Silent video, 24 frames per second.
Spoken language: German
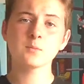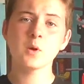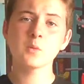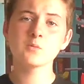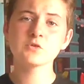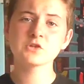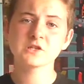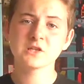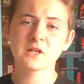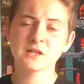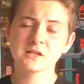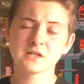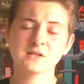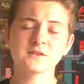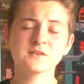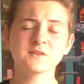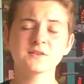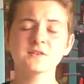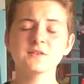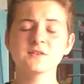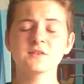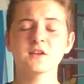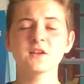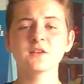nämlich in der
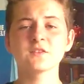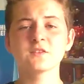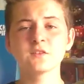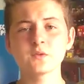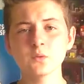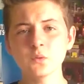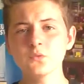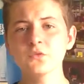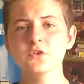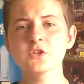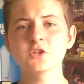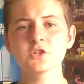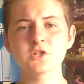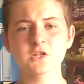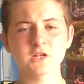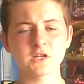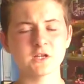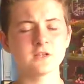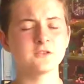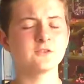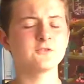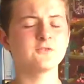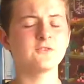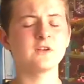letzten Zeit so viel
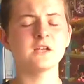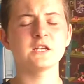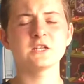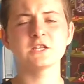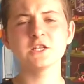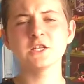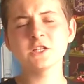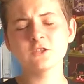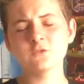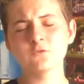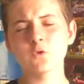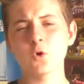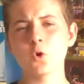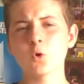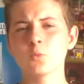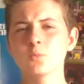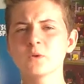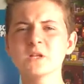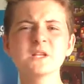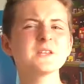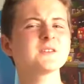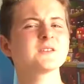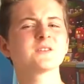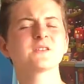Stress, weil ich jede Woche
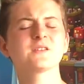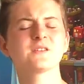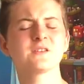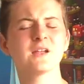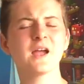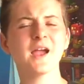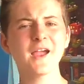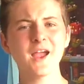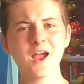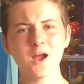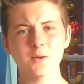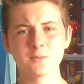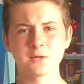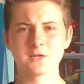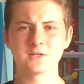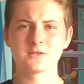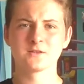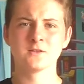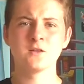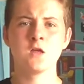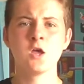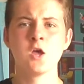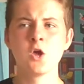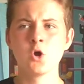mindestens drei
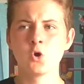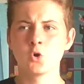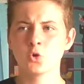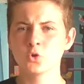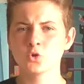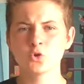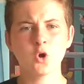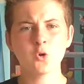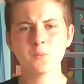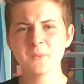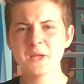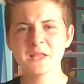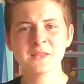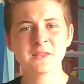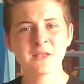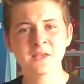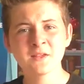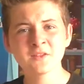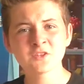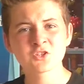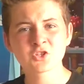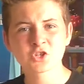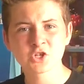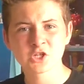Arbeiten und noch mehr
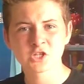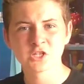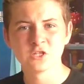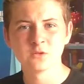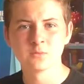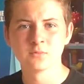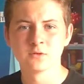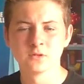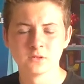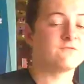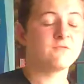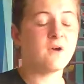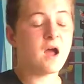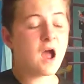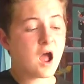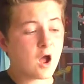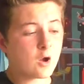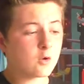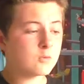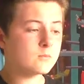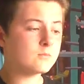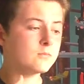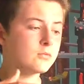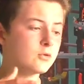Tests schrieb.
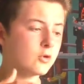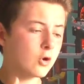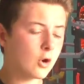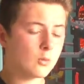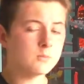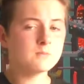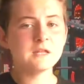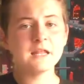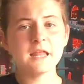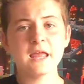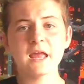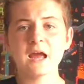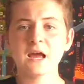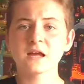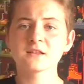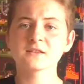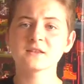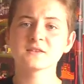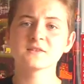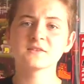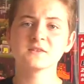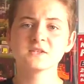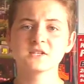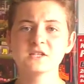Warum bekommen Lehrer
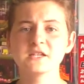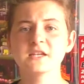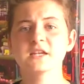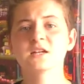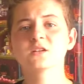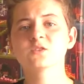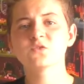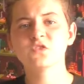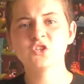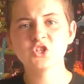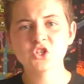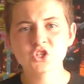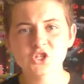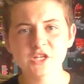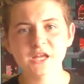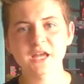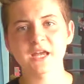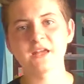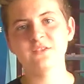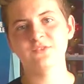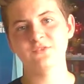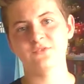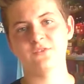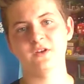das nicht irgendwie
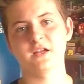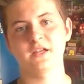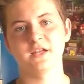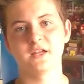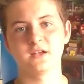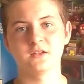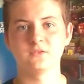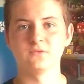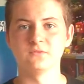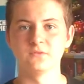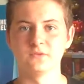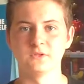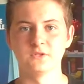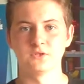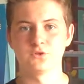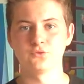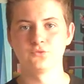stressfreier hin für die